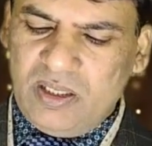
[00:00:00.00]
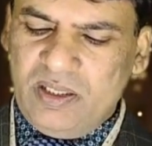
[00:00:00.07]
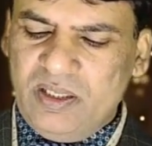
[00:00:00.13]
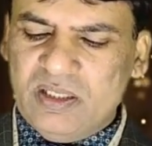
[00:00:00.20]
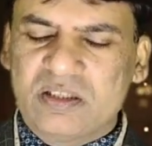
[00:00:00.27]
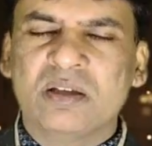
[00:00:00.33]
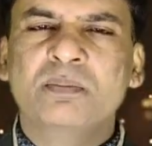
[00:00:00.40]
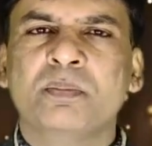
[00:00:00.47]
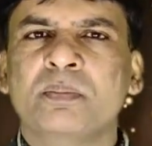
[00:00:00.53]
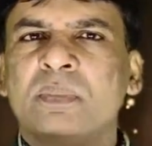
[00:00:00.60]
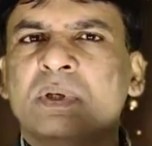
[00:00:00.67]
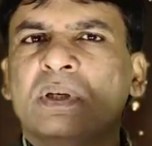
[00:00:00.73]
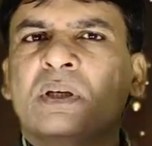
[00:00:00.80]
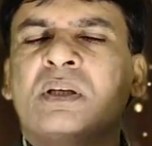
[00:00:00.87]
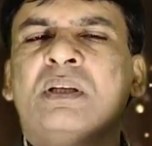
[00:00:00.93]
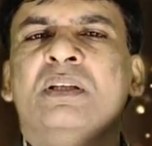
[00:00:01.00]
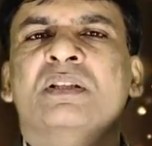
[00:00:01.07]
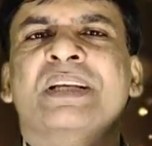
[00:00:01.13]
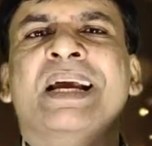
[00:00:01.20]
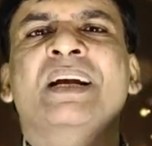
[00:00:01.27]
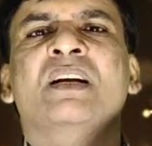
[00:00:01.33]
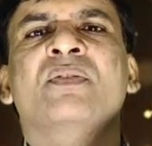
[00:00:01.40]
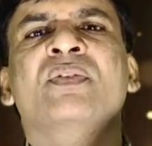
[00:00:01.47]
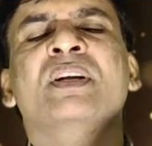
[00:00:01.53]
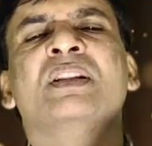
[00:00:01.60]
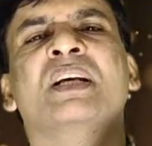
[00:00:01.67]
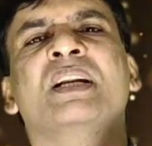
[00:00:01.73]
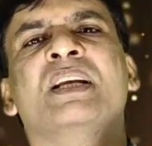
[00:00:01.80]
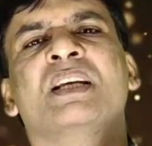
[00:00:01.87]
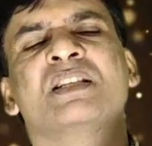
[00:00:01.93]
ये सब साइंटिफिक
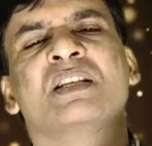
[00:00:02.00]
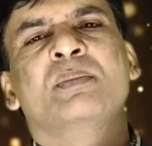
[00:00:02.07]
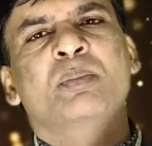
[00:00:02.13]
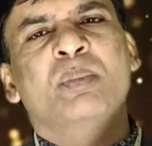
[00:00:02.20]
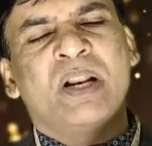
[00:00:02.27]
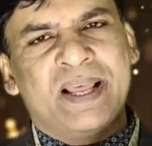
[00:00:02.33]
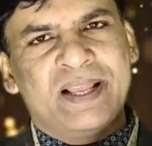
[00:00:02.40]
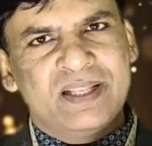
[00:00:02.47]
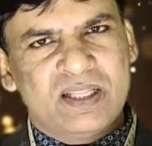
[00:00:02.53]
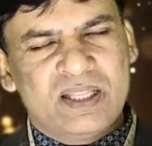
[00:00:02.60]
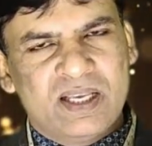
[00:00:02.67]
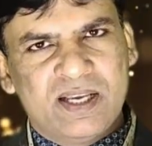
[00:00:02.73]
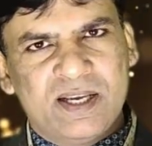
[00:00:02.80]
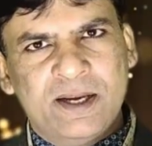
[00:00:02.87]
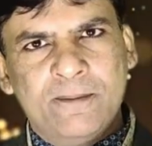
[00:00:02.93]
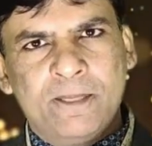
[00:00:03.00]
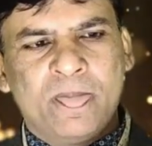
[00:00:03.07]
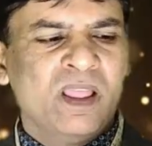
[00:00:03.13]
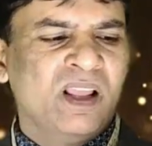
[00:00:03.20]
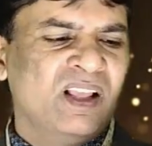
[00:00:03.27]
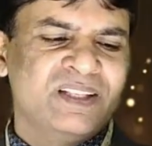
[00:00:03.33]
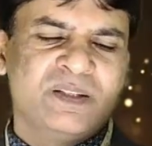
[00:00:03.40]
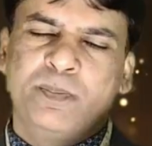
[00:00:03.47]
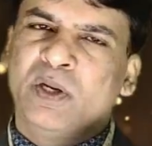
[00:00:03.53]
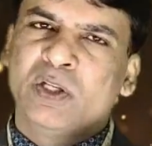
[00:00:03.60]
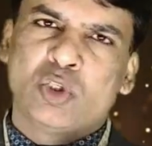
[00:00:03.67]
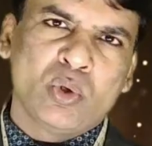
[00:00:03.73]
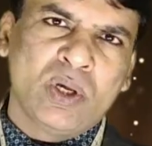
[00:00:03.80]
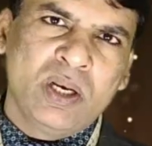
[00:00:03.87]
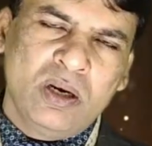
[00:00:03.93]
तरीके से भी बनाया जाता है
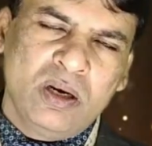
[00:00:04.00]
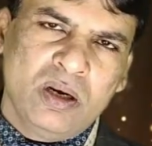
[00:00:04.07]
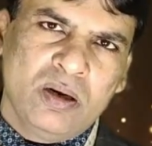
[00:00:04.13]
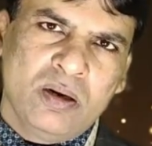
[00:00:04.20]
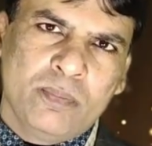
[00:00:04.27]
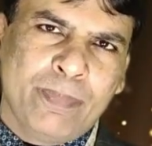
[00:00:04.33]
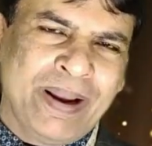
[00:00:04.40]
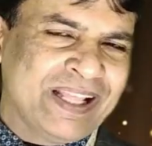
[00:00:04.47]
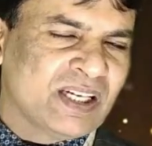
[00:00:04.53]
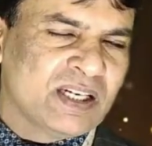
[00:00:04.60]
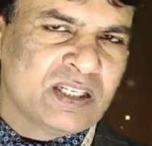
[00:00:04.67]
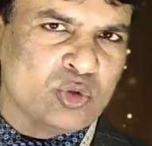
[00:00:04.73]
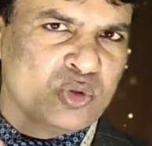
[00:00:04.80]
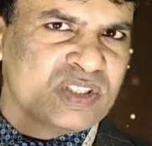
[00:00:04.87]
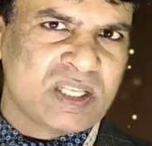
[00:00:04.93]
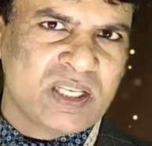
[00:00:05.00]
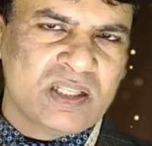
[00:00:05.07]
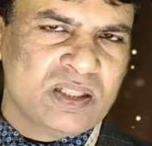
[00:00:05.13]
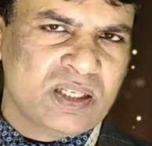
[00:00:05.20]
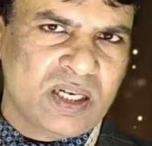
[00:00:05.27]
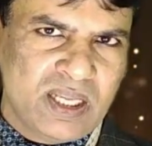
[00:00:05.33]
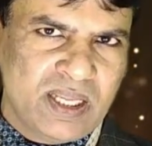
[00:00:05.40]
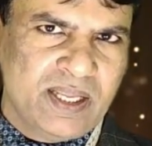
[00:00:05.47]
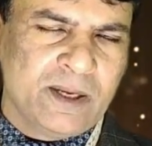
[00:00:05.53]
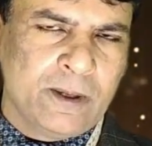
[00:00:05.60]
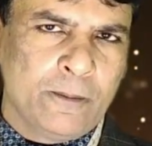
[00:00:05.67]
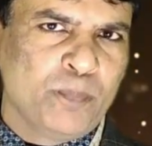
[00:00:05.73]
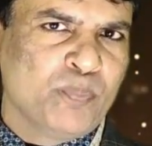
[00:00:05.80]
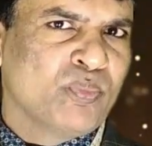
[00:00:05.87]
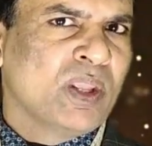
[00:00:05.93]
स्पिरिचुअल मेथड तो इसके अंदर है
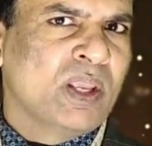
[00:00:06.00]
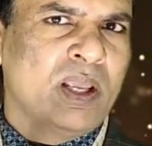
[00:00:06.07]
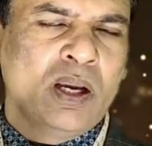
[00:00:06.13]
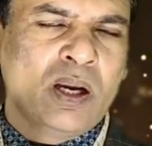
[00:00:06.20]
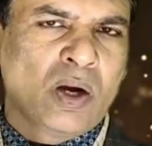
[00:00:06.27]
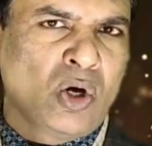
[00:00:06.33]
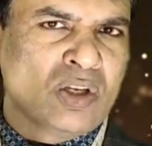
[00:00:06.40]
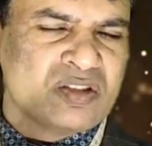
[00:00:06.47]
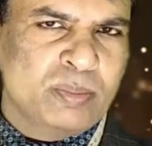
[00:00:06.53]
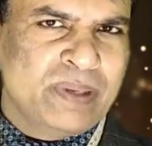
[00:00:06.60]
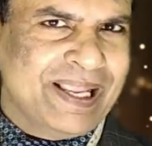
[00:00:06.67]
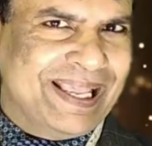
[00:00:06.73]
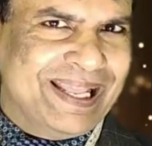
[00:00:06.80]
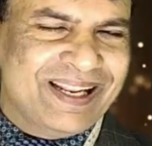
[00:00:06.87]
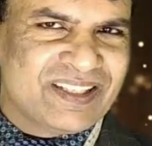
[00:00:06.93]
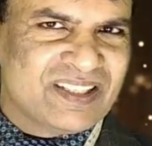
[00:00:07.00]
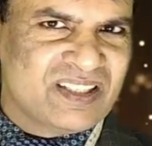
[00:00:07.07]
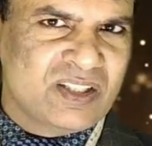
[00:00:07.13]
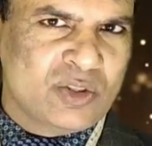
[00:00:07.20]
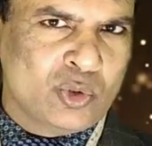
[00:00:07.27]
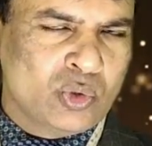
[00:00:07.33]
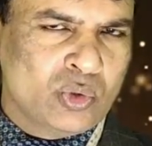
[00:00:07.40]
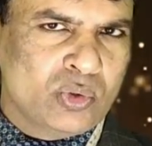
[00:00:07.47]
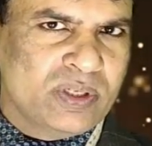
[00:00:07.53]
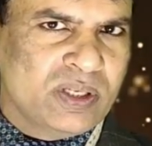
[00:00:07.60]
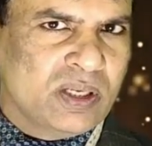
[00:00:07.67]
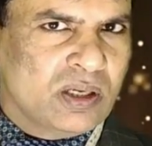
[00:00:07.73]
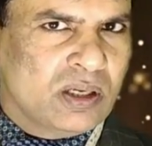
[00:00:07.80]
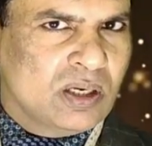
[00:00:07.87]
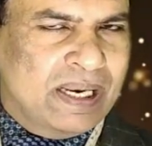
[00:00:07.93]
कॉस्मिक एनर्जी तो
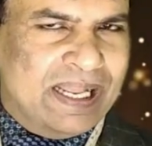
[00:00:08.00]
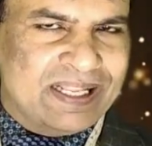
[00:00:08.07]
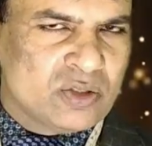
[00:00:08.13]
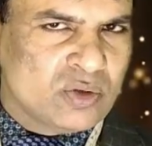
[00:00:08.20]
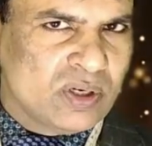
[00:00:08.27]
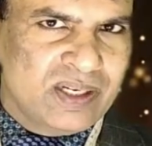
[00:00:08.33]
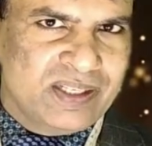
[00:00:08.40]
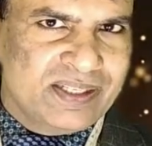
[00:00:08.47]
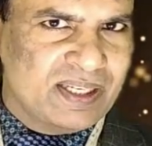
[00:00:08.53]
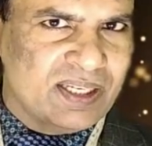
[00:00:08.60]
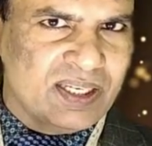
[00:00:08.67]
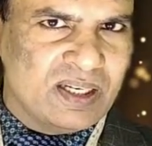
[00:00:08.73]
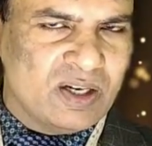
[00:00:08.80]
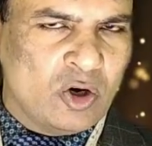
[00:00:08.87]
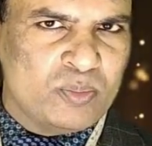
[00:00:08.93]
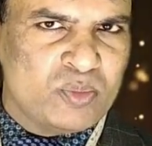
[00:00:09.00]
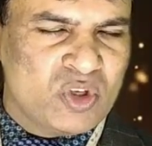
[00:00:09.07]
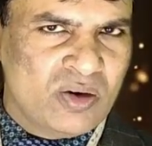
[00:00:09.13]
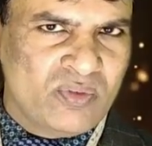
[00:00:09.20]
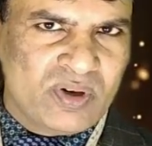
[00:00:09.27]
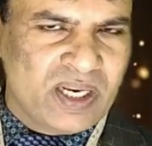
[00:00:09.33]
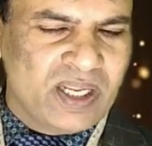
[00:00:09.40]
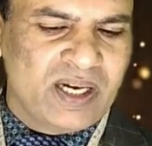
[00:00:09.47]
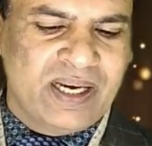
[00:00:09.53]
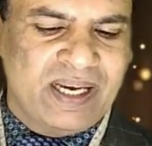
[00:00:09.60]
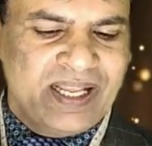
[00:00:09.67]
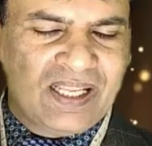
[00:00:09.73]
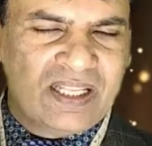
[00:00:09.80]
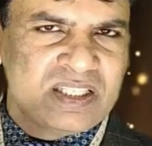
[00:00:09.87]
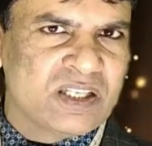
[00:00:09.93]
नेचुरल ये ऑब्जर्व करेगा
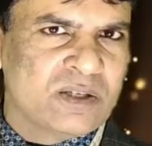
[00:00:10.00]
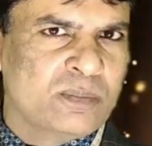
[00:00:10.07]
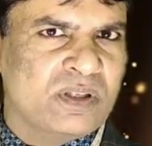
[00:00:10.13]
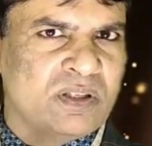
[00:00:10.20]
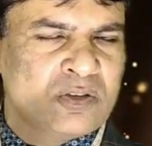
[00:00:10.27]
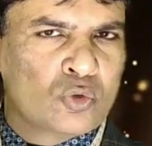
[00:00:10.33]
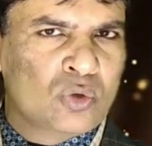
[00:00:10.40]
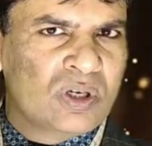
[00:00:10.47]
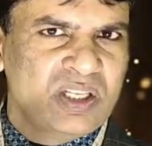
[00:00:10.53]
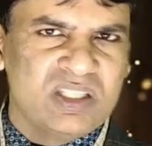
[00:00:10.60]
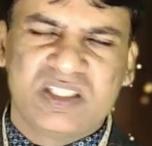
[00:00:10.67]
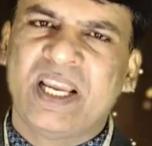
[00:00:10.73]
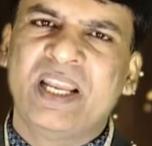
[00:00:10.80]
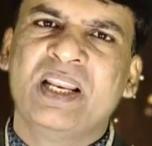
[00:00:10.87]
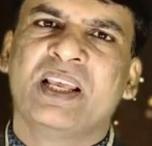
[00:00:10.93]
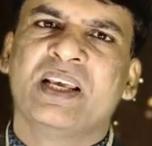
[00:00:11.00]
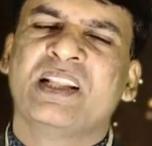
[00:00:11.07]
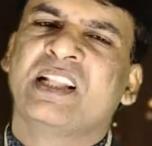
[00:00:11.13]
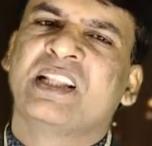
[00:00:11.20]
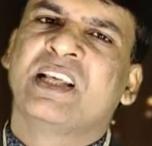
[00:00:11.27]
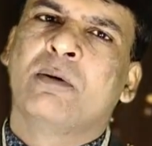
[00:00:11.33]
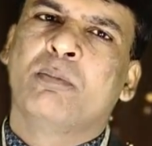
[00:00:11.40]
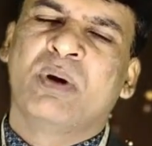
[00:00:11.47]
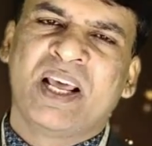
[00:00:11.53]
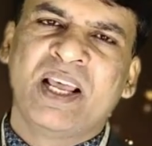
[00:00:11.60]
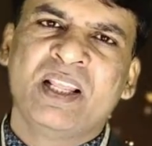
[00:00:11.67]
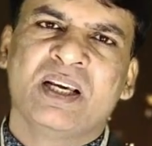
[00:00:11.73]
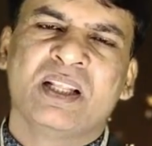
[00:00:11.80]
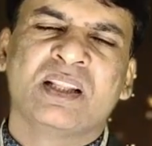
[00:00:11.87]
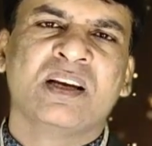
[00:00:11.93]
लेकिन जब इसको डिज़ाइन किया जाता है
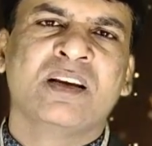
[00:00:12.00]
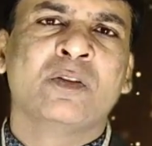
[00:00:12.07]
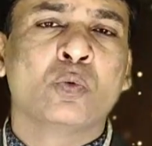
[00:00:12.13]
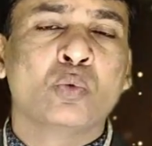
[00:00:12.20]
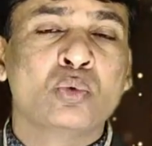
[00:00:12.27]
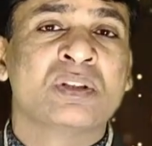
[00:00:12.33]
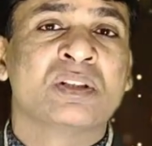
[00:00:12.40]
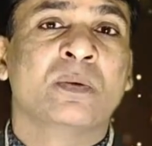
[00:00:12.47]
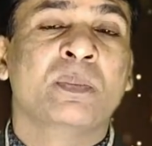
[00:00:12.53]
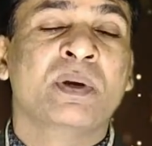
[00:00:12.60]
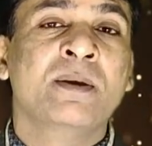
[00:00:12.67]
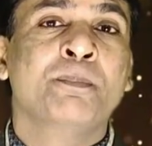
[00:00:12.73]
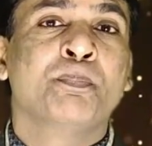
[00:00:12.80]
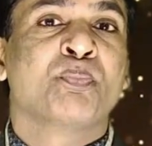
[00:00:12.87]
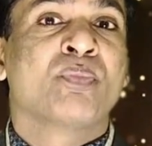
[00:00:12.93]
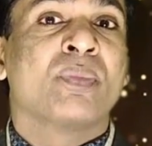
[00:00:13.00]
बनाया जाता है तो उस समय